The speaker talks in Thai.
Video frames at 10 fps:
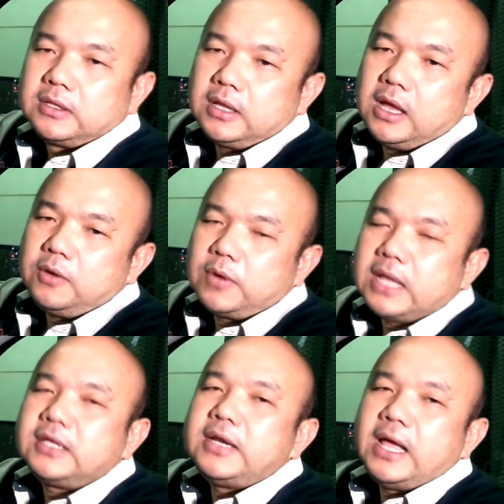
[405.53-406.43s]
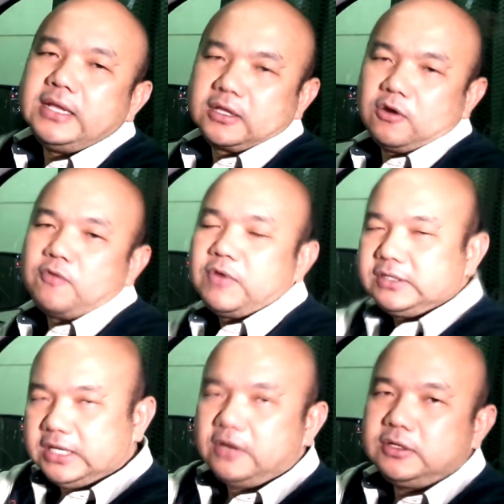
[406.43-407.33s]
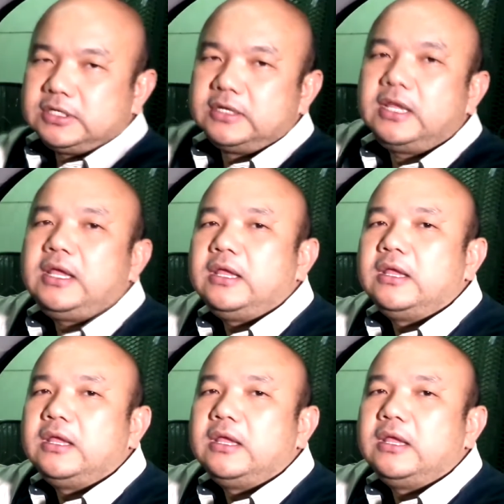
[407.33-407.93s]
ถ้าลูกค้าท่านใดอยากลองฟังจริงก็เชิญที่